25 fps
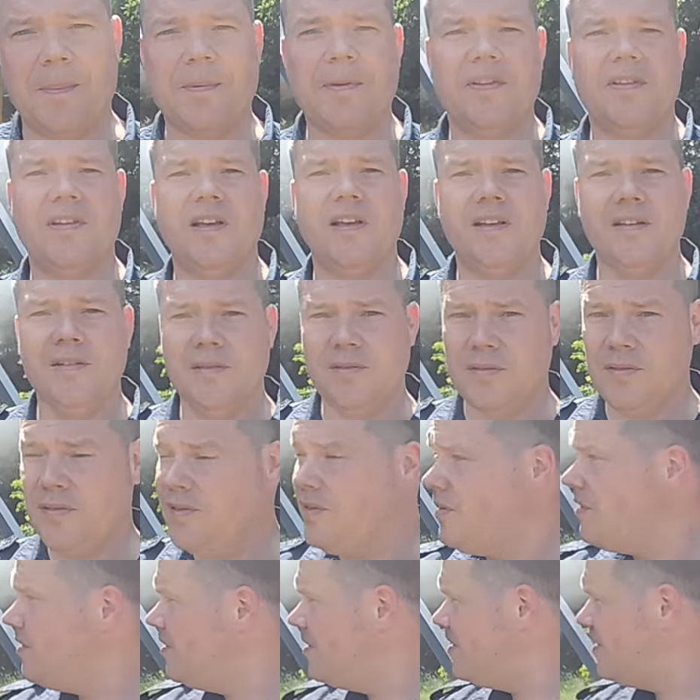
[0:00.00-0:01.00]
habt gesehen,
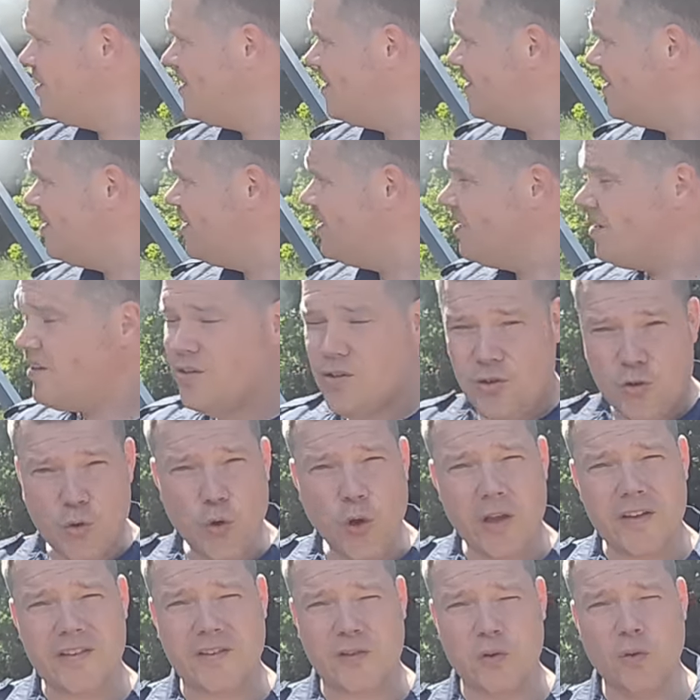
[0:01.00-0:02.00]

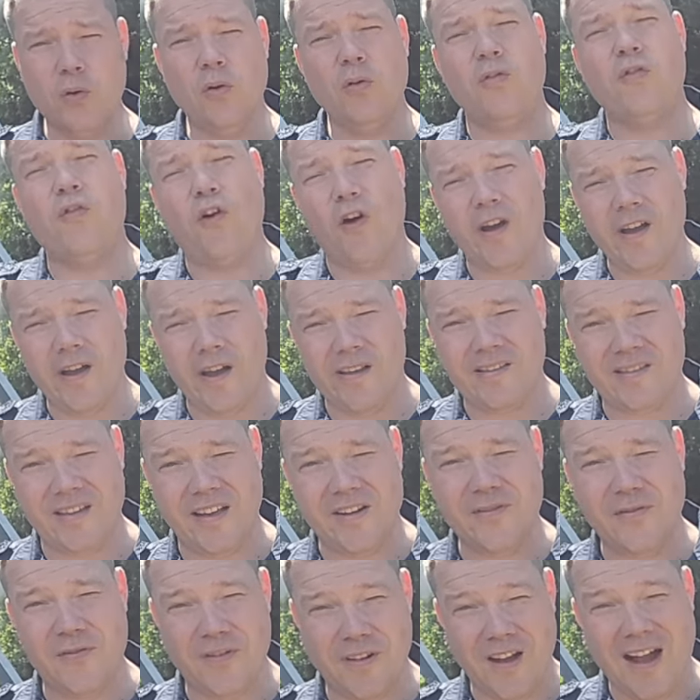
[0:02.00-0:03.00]
Tür ist zu, Feuer ist
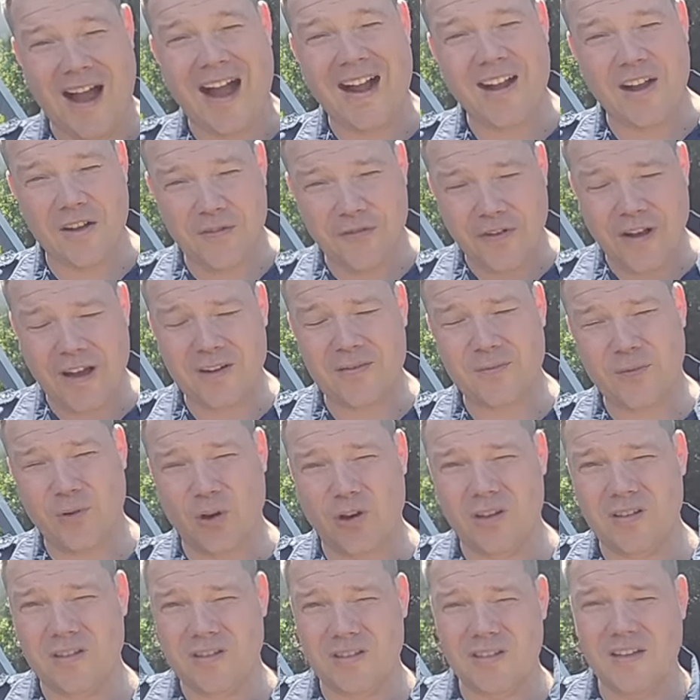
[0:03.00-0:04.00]
angefacht
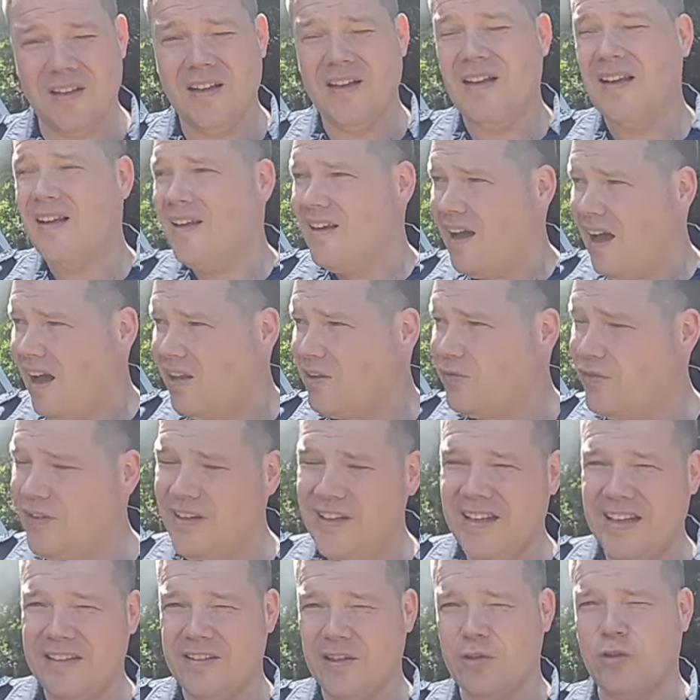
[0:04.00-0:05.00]
worden. Also
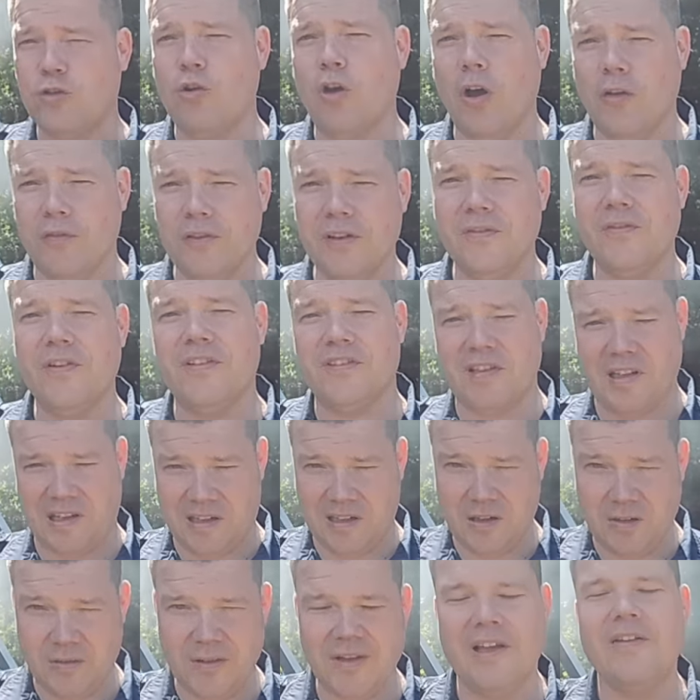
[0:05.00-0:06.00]
wenn ihr jetzt die Tür öffnet, wisst
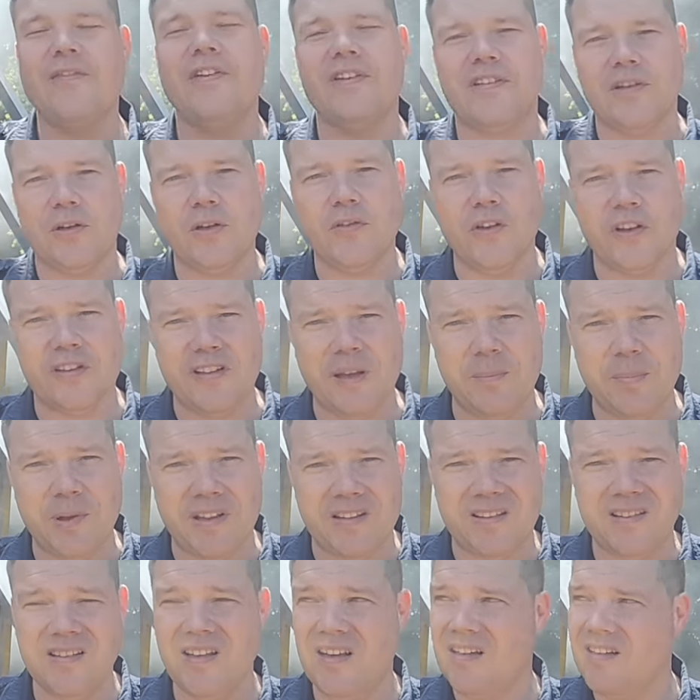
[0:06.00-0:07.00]
ihr, ihr wisst natürlich, was dann
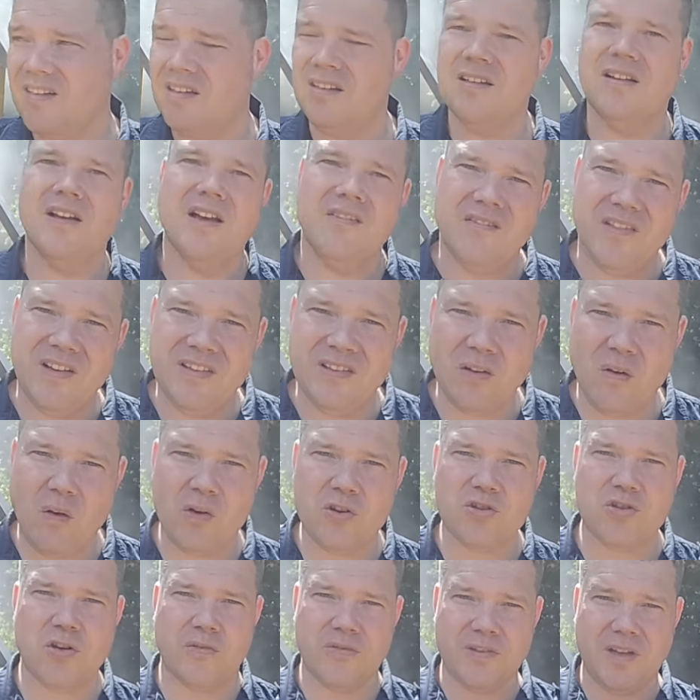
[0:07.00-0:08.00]
passiert, wenn
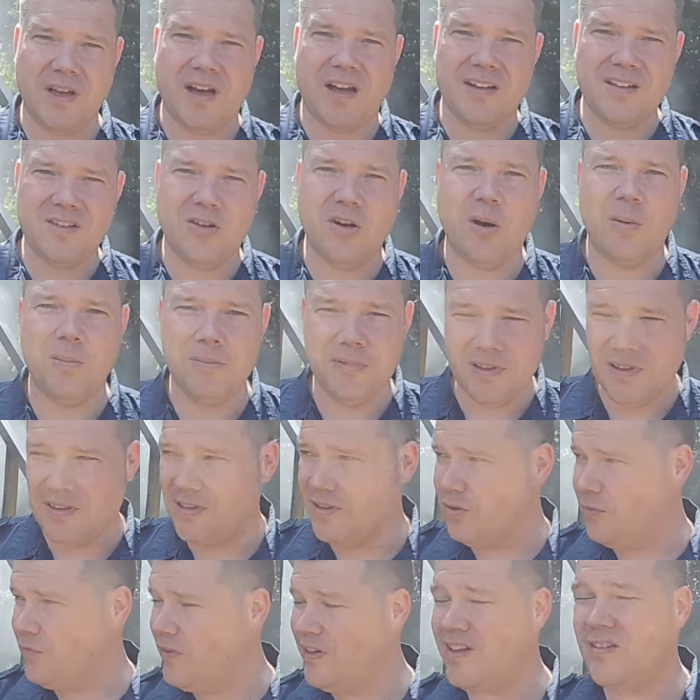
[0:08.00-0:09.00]
Sauerstoff da rankommt
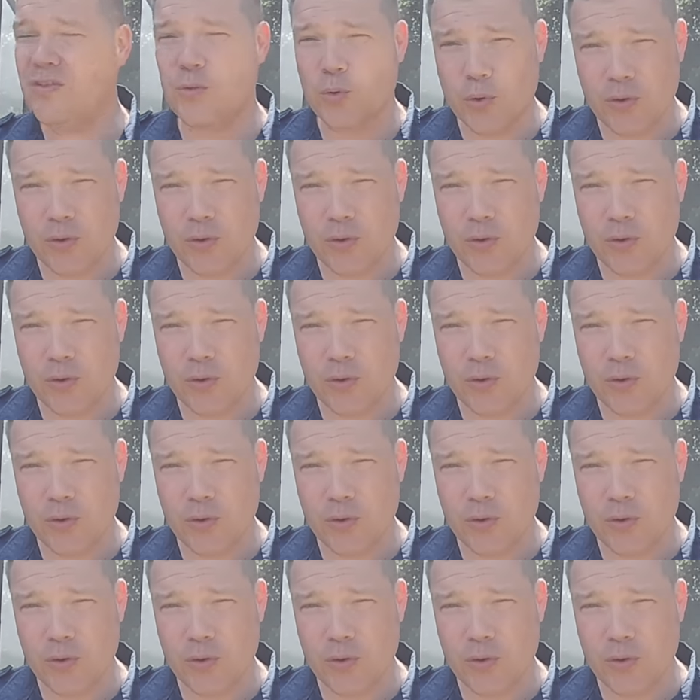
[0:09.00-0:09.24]
ne? und wenn das